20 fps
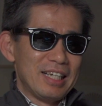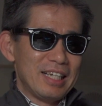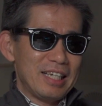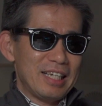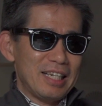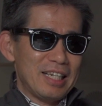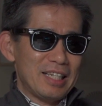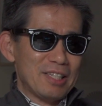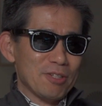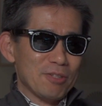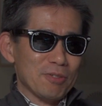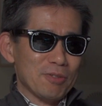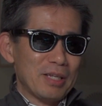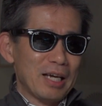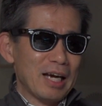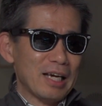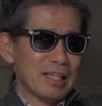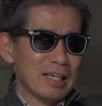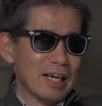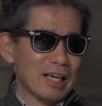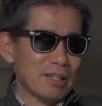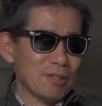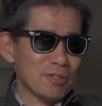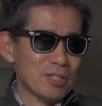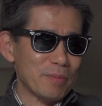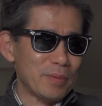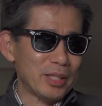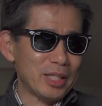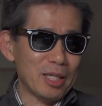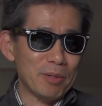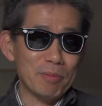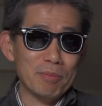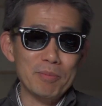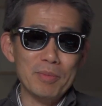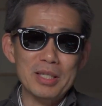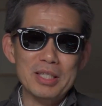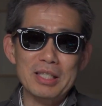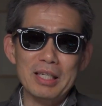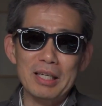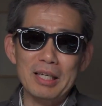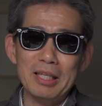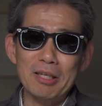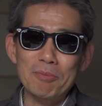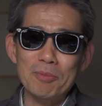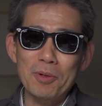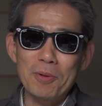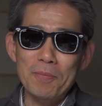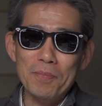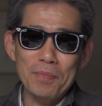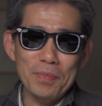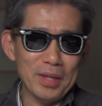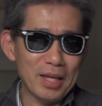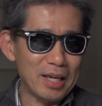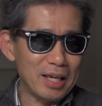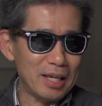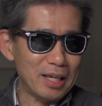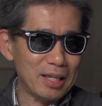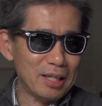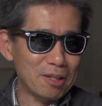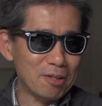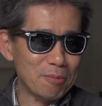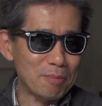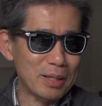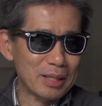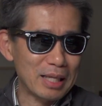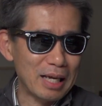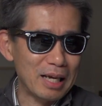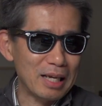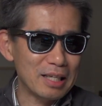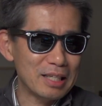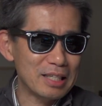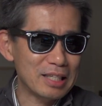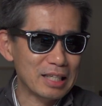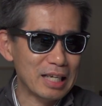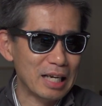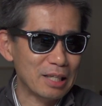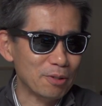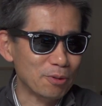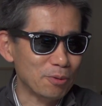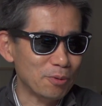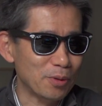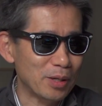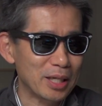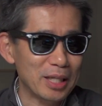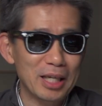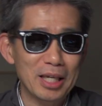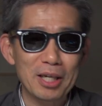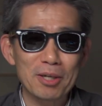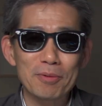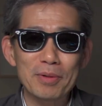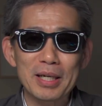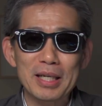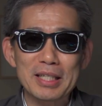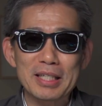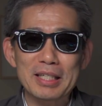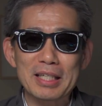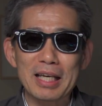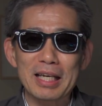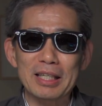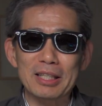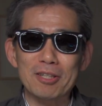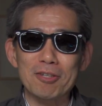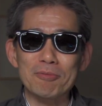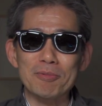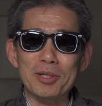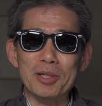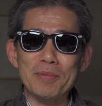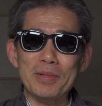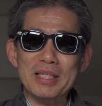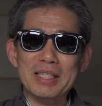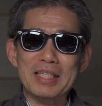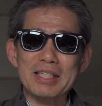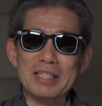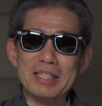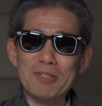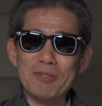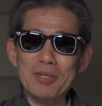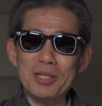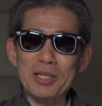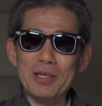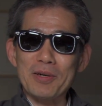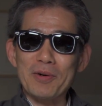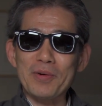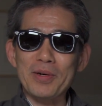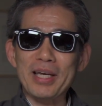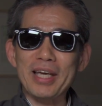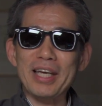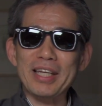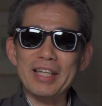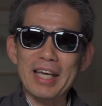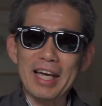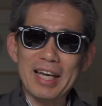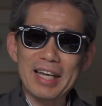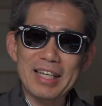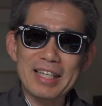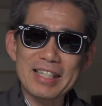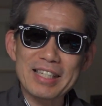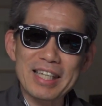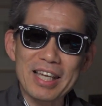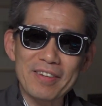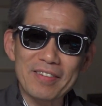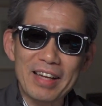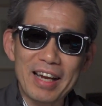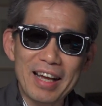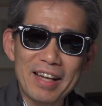えー、ちょっと長々と喋ってみましたけども、えー、とまた次回の動画でお会いしたいと思います。それではお元気でさような